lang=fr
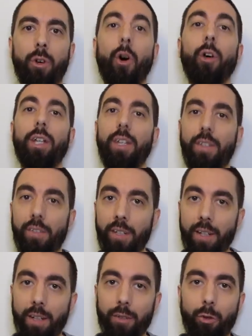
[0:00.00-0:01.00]

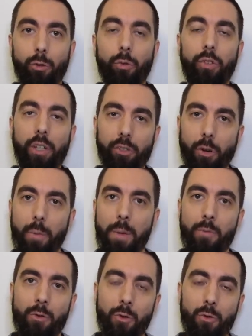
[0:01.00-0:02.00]
organisée, hein, que tu saches quand
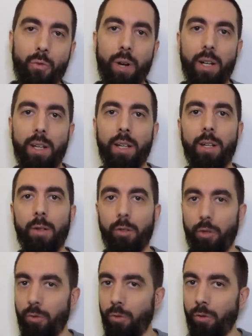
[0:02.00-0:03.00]
même où
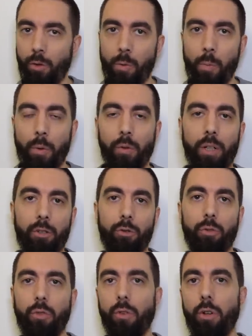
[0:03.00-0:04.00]
aller, que, comment prendre les
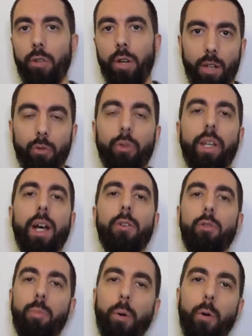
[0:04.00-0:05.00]
choses dans l'ordre. Donc il y a
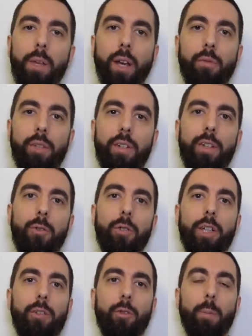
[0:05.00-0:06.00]
une première vidéo
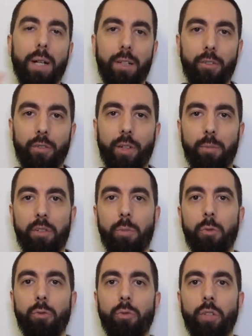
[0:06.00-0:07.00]
qui te présente un petit
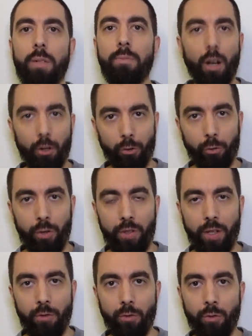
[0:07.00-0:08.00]
peu tout ça.
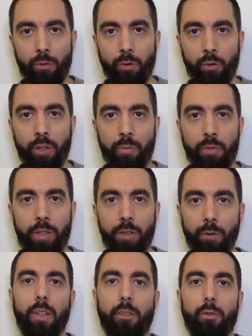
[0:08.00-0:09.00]
Ensuite il y a une deuxième
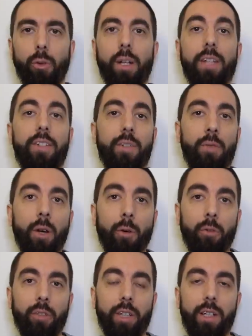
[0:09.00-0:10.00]
vidéo sur les
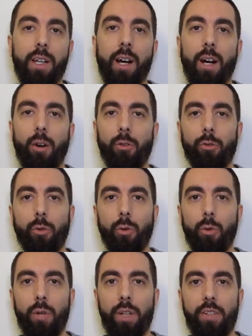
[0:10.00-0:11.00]
différences qu'il y a
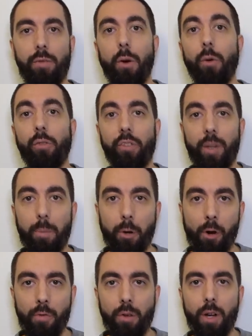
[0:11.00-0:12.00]
entre les différentes
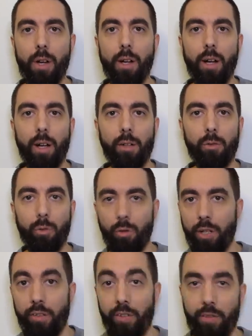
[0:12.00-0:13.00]
épreuves, hein,
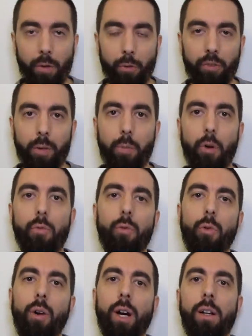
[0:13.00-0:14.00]
les différentes épreuves
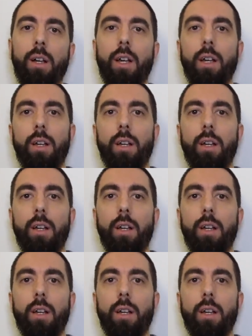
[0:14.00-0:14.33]
orales